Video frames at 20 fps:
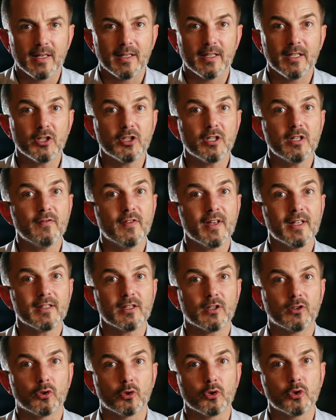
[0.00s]
Jeśli więc
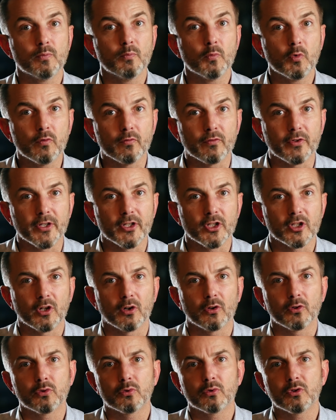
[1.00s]
ktoś mówi, że
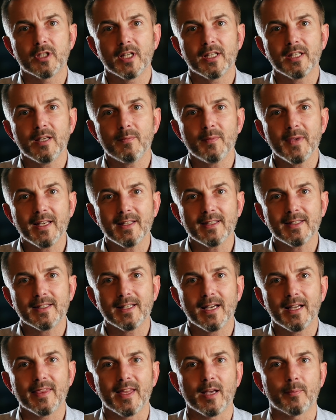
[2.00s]
odrzucenie
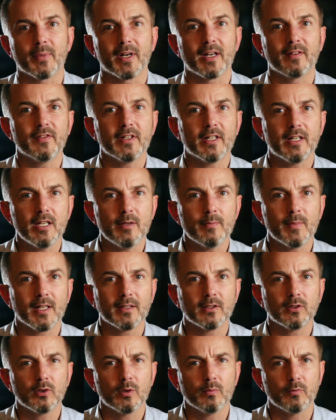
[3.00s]
mięsa naprawi
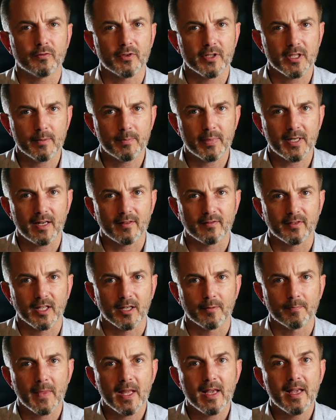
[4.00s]
klimat, to mówi
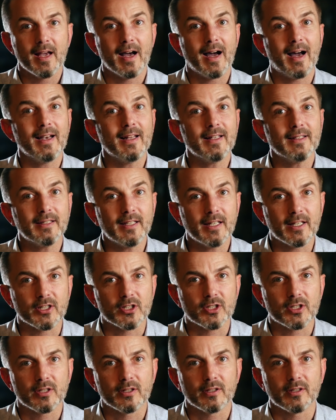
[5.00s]
nieprawdę. Ale
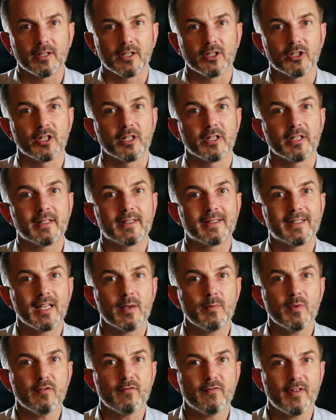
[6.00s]
też, jeżeli
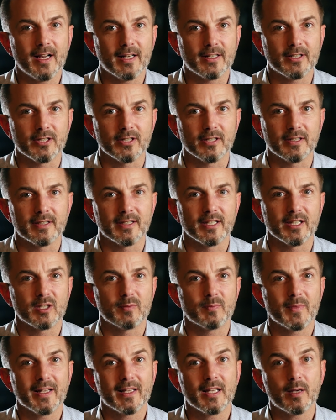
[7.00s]
chcemy walczyć ze
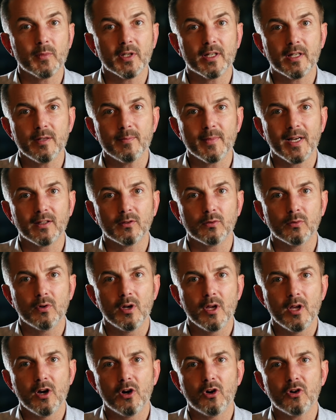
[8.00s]
zmianami klimatu,
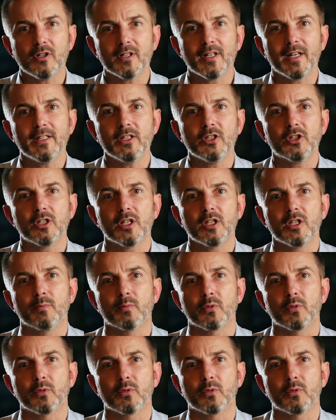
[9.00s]
ograniczenie